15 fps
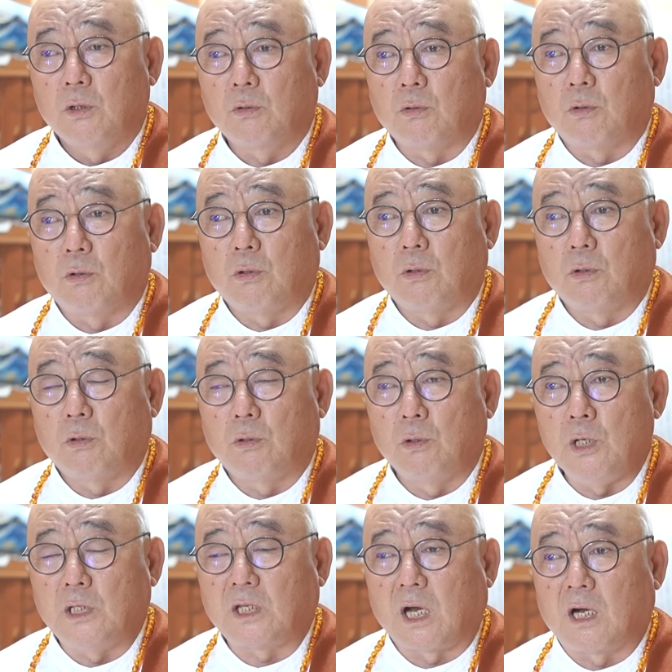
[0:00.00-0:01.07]
또
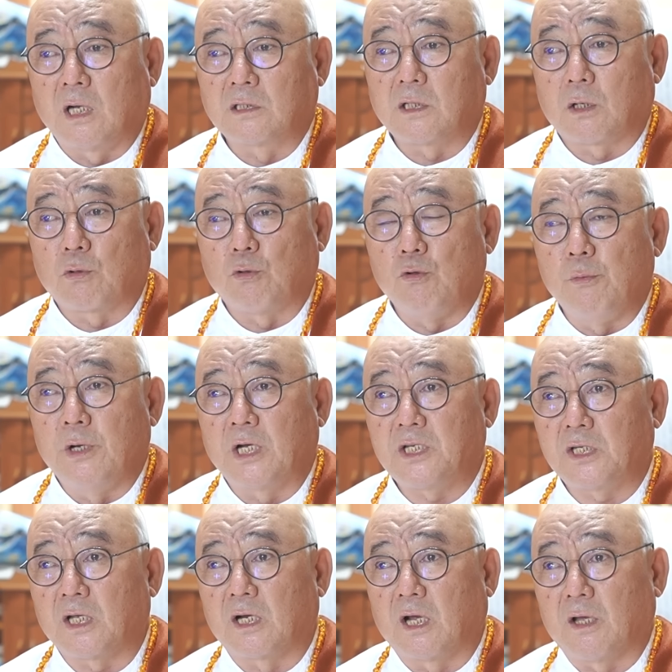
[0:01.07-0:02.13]
일타 강사로도
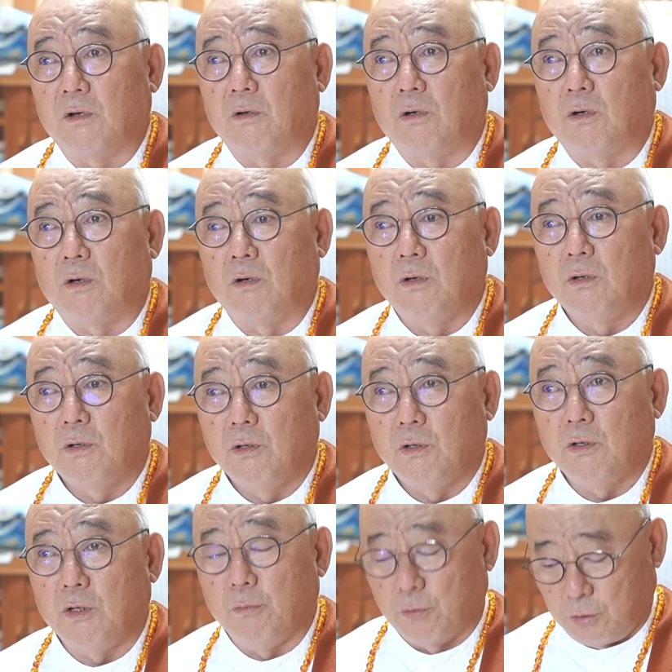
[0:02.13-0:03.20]
유명하시잖아요. 네,
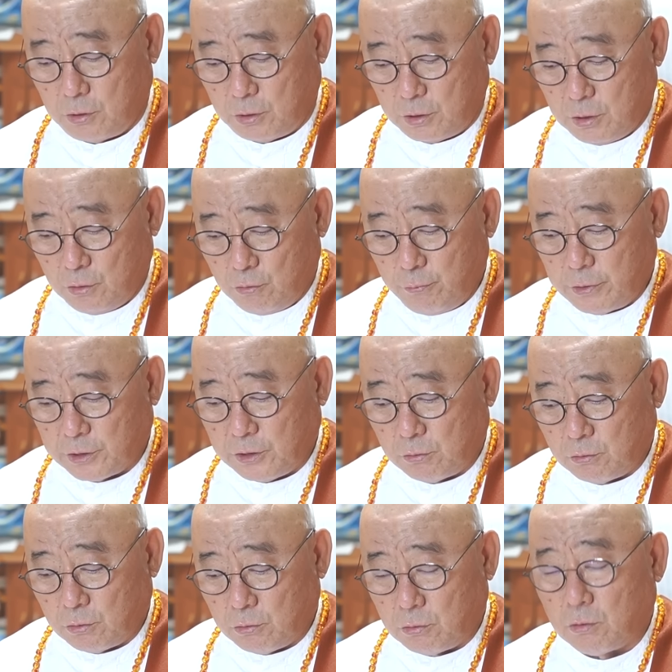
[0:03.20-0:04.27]
이분이 유명하시고
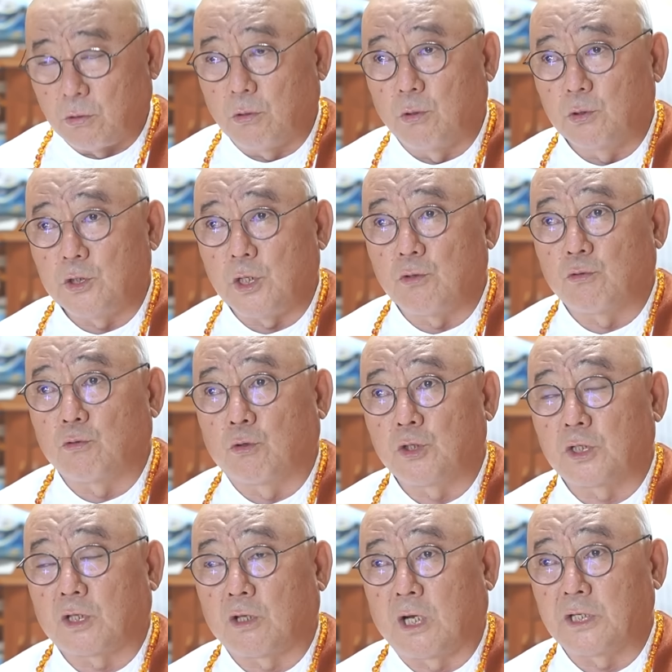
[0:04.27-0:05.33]
그리고 제주
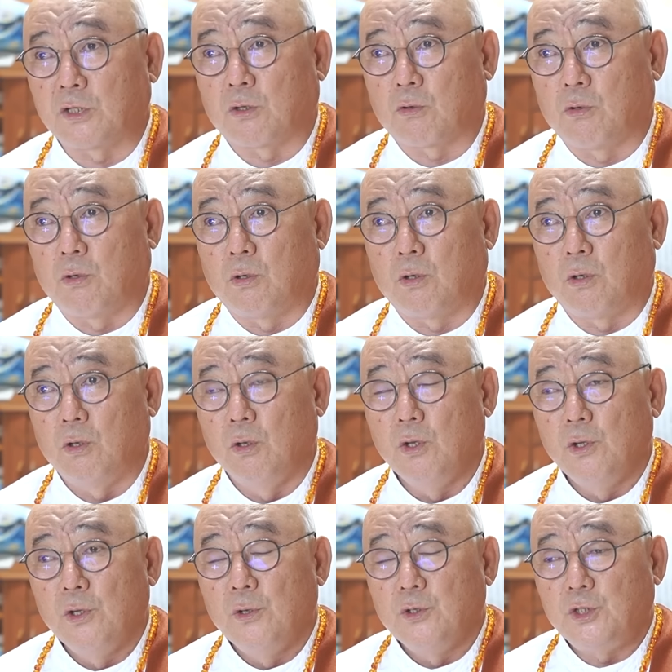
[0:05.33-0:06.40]
도지사도 하셨고
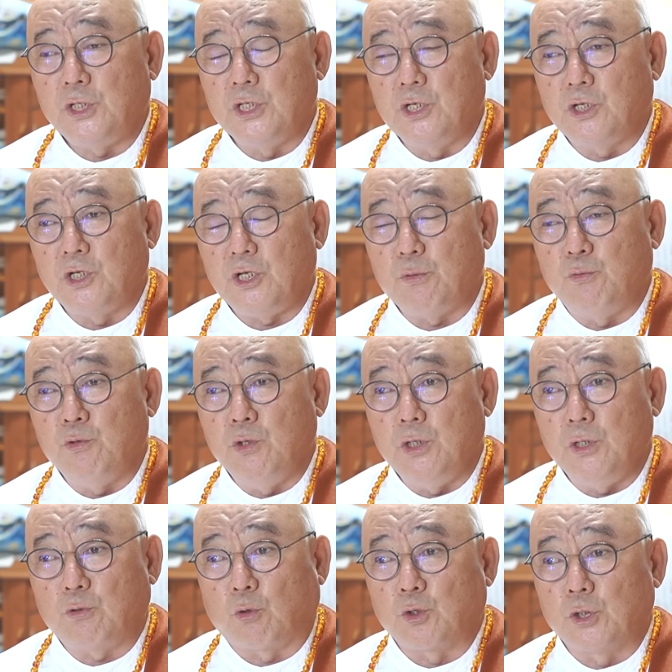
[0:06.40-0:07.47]
네. 지금까지
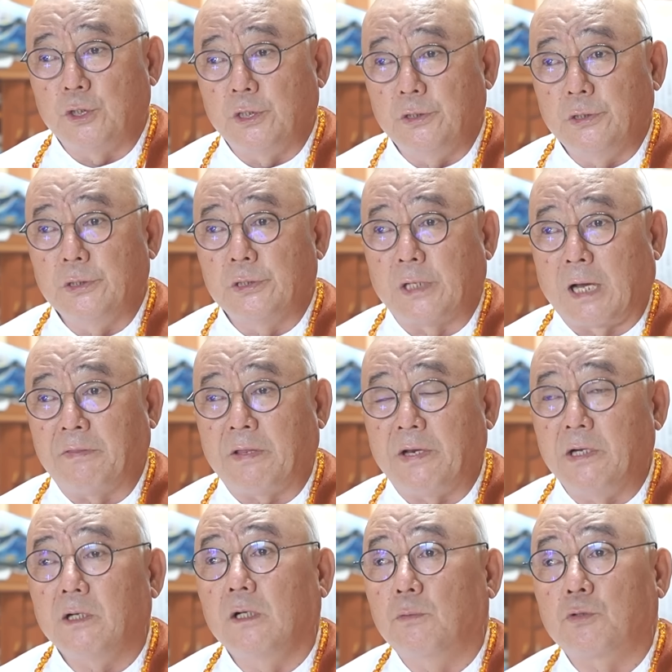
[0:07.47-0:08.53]
이분이 도전한 거는 안
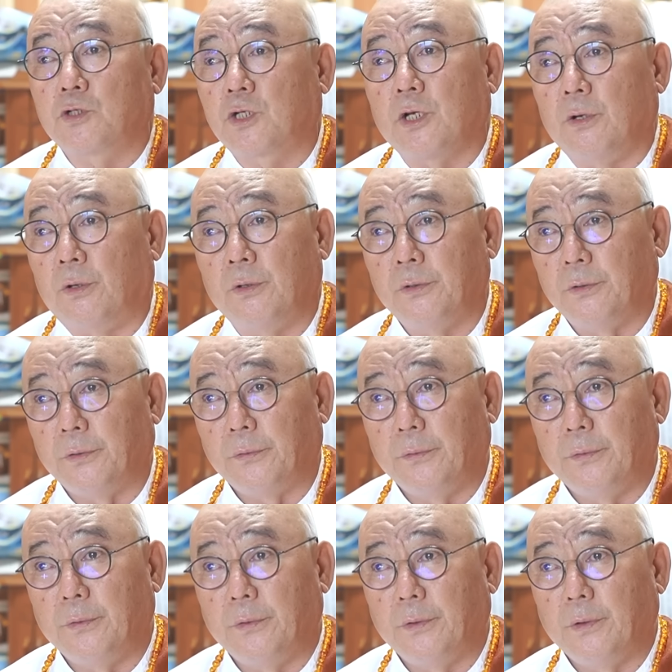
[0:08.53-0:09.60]
되는 건 없었어요.
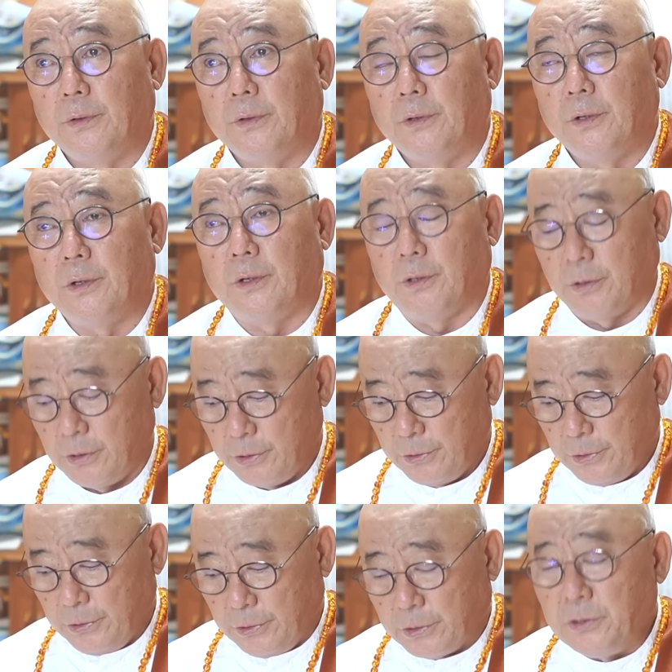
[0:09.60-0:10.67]
어, 네. 어.
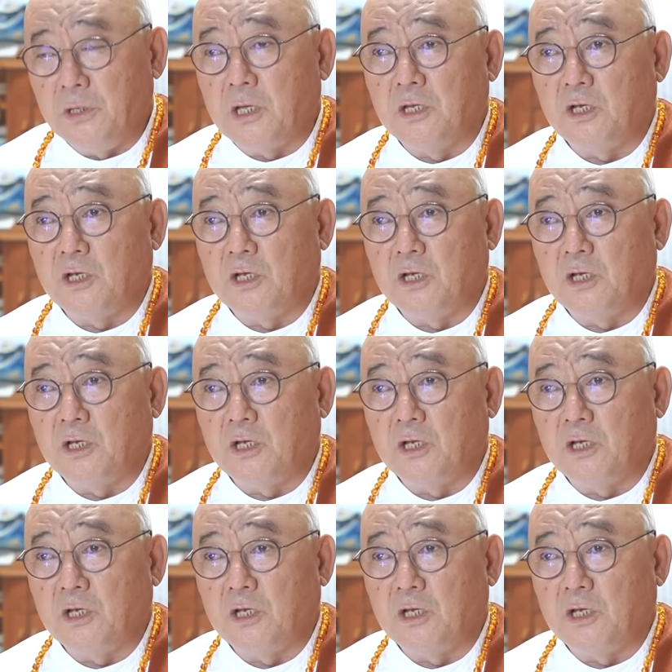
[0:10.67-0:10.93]
근데